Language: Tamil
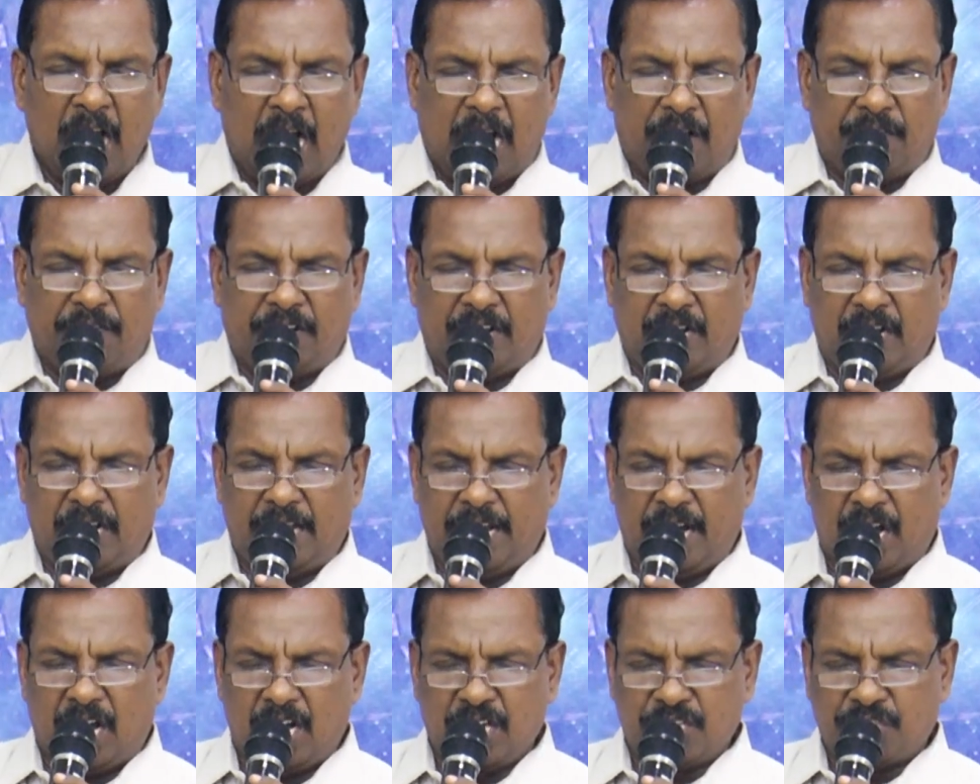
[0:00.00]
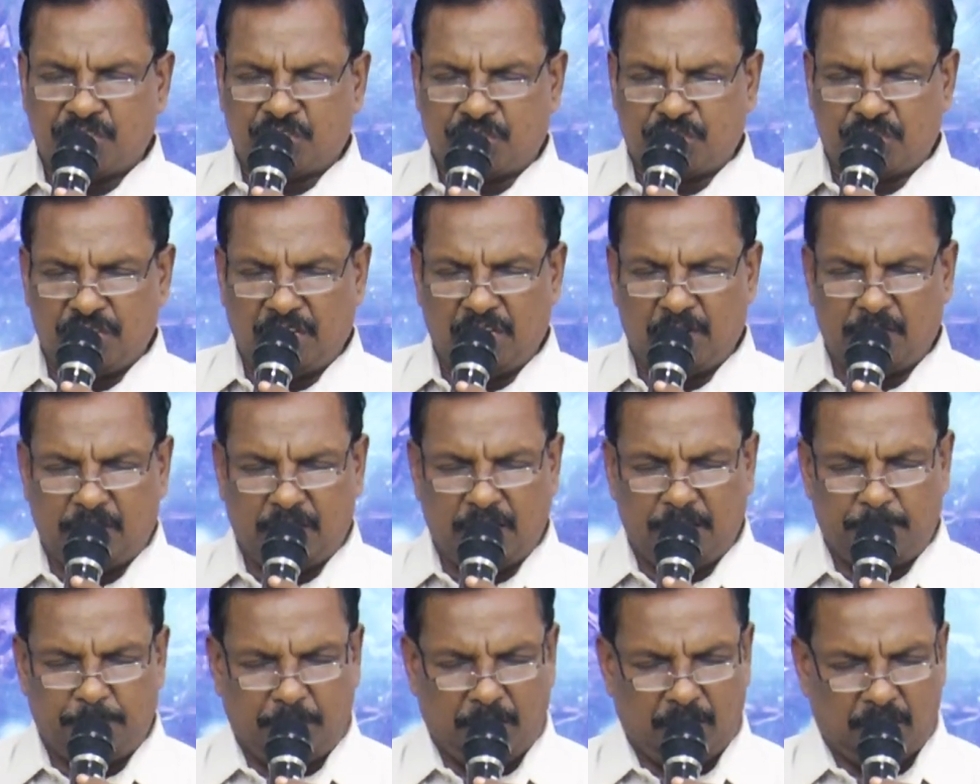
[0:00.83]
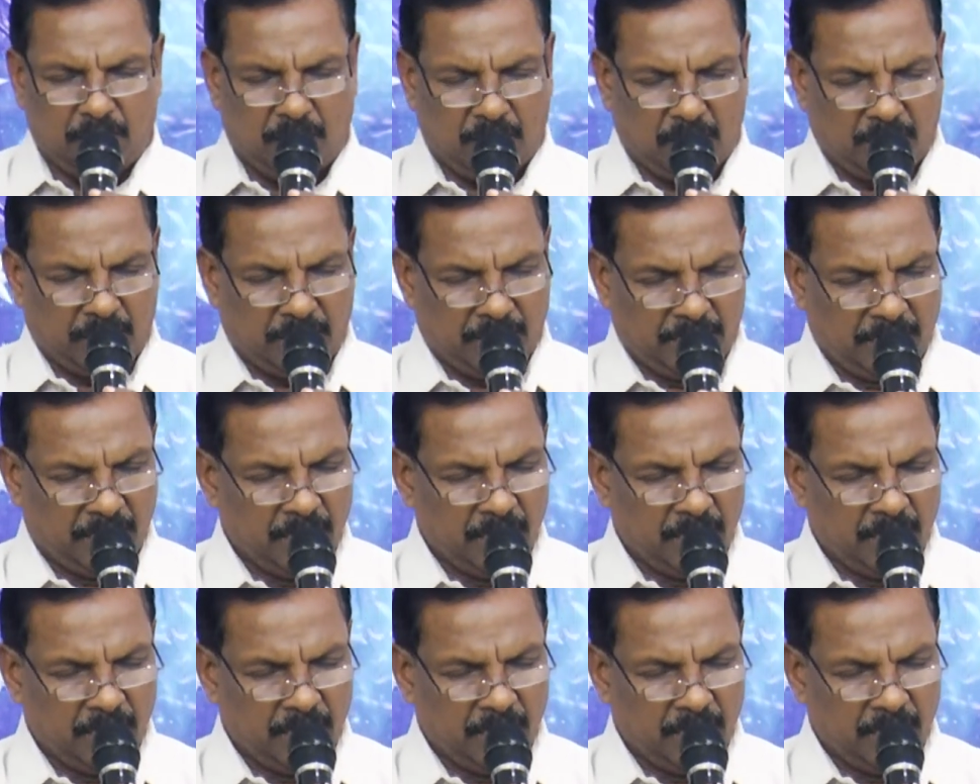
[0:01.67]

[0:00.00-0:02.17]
அவர்களை ஆசீர்வதிப்பீராக